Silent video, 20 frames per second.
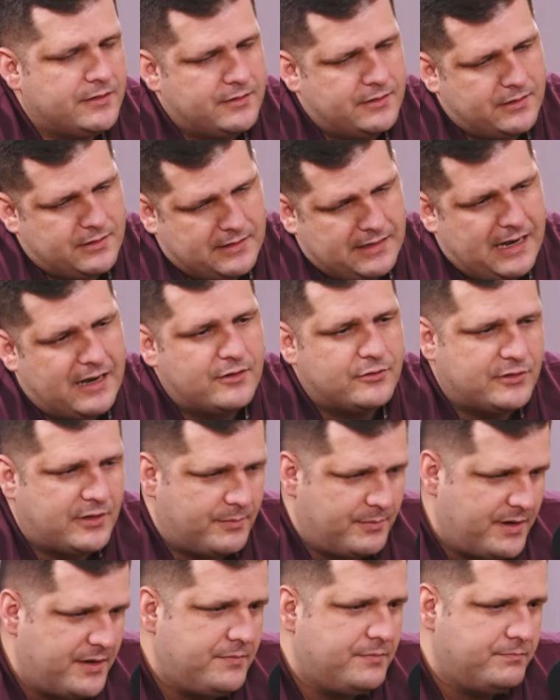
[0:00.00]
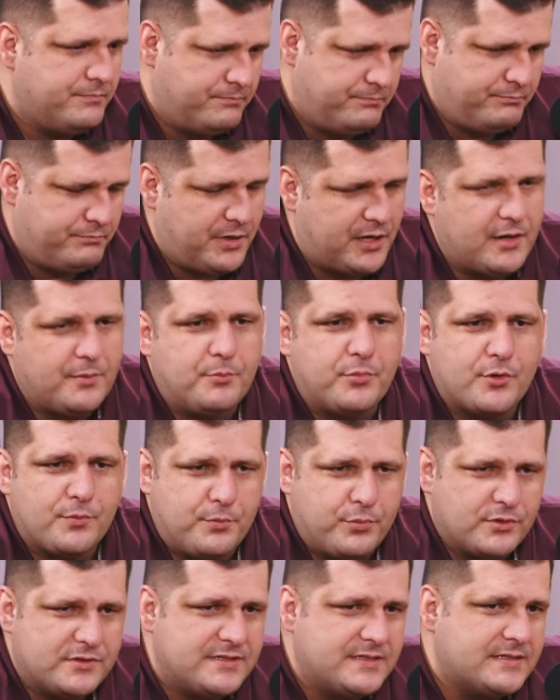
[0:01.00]
E, claro, também pela
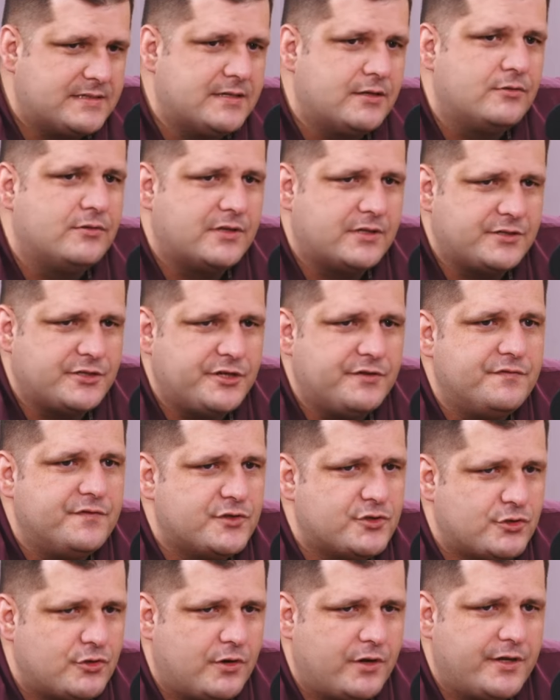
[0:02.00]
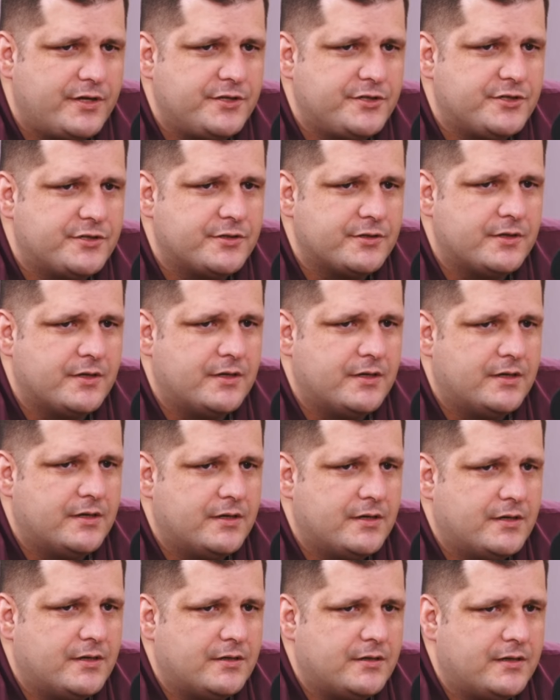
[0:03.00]
proposição das revisões,
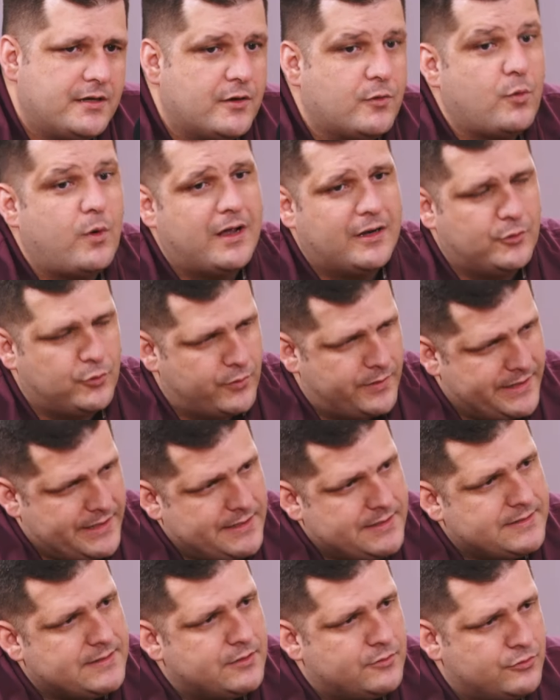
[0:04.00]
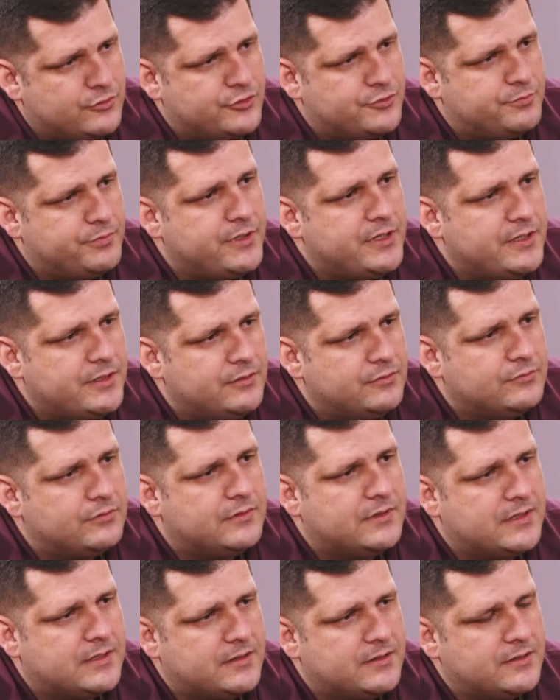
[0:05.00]
né? Com a anuência do espírito,
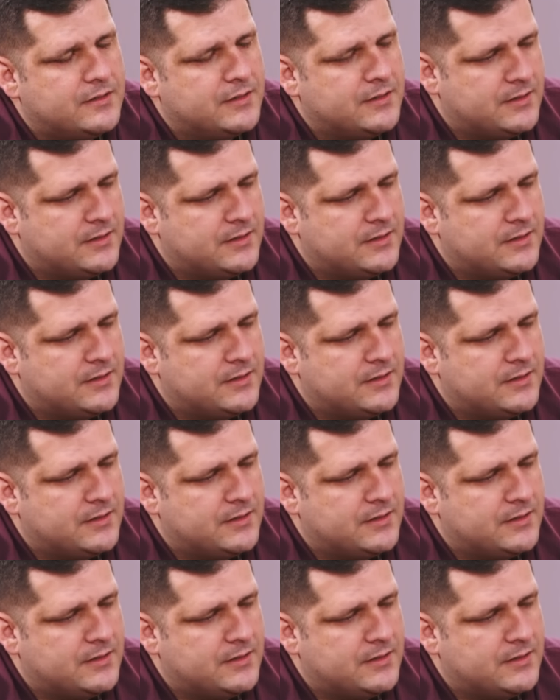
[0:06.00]
né?